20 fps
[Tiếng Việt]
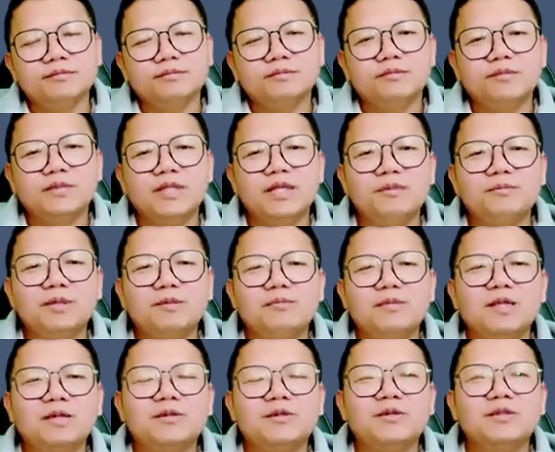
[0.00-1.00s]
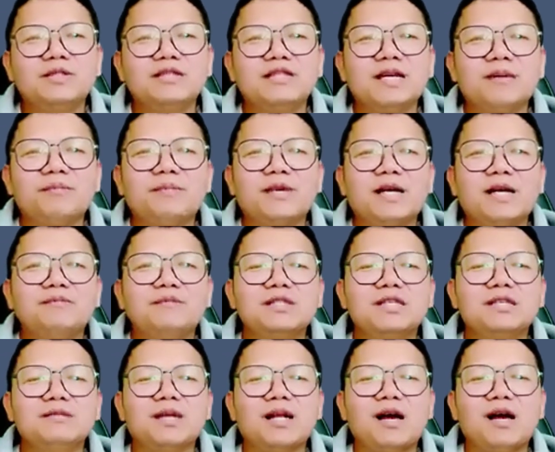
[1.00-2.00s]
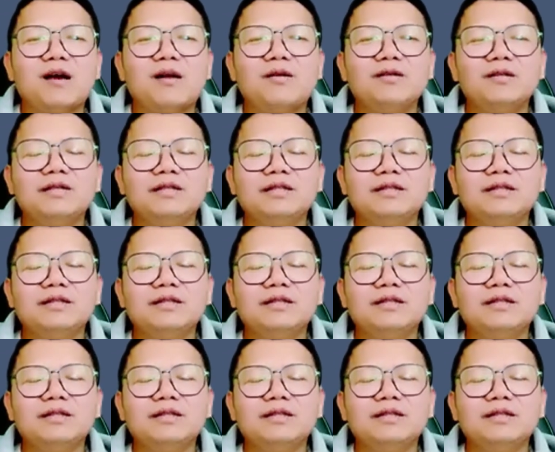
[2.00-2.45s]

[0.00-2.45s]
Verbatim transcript: hiệp bờ mờ cuốn chặt vào đám trên và đói